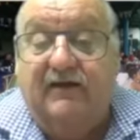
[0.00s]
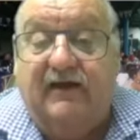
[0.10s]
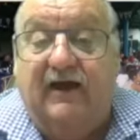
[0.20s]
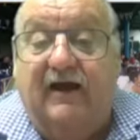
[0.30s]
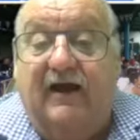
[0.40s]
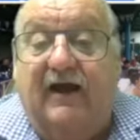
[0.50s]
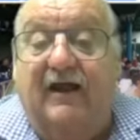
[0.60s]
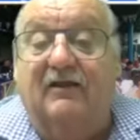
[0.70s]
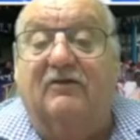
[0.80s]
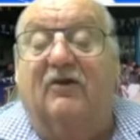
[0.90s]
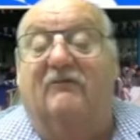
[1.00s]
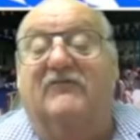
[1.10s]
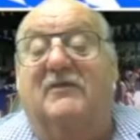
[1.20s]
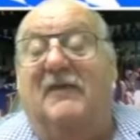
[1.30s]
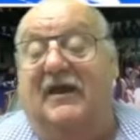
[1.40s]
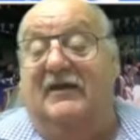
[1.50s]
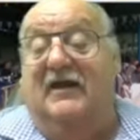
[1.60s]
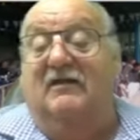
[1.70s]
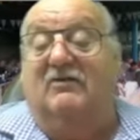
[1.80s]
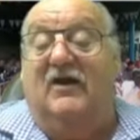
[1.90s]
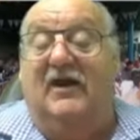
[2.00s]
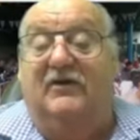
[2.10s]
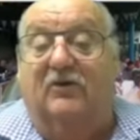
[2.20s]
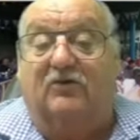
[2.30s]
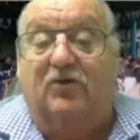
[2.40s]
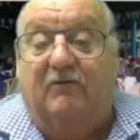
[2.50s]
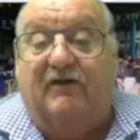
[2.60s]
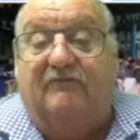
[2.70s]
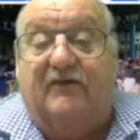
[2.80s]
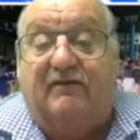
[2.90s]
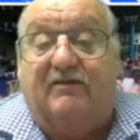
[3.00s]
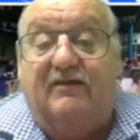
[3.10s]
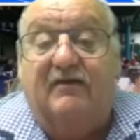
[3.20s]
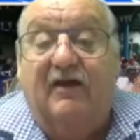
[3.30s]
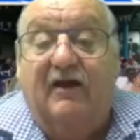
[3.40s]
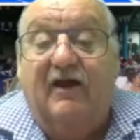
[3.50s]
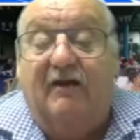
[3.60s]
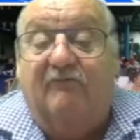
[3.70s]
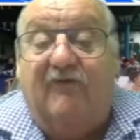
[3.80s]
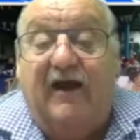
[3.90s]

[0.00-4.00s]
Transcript: Ja, also, wir machen also ein Oktoberfest. Am